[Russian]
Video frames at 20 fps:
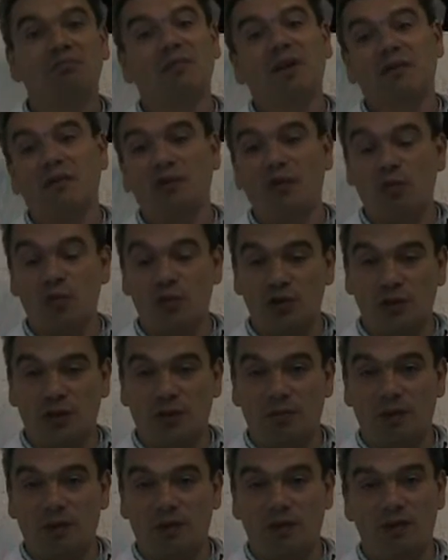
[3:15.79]
вы можете
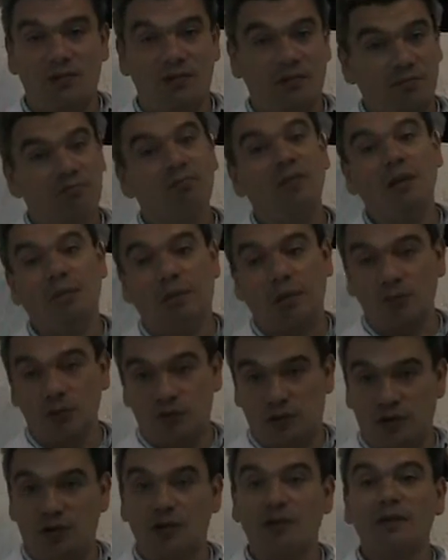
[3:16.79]
обратиться и
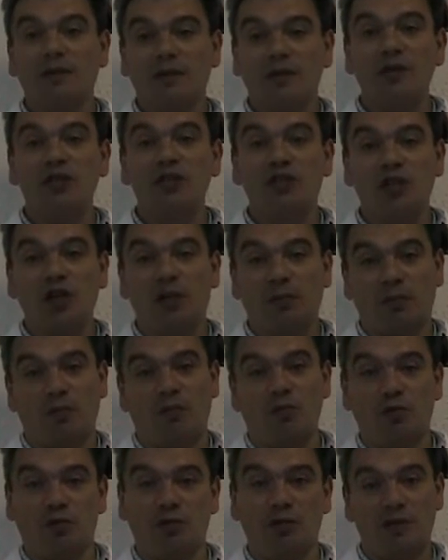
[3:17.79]
получите
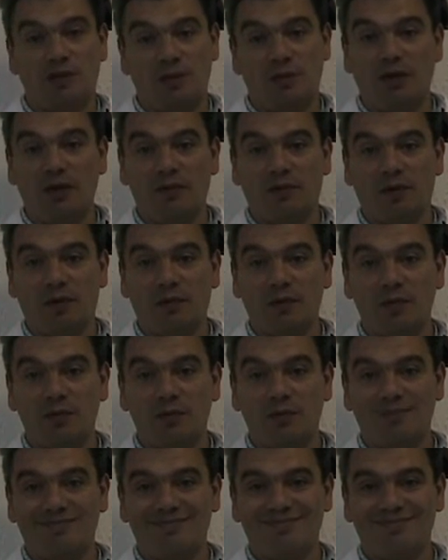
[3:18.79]
исчерпывающую для себя информацию.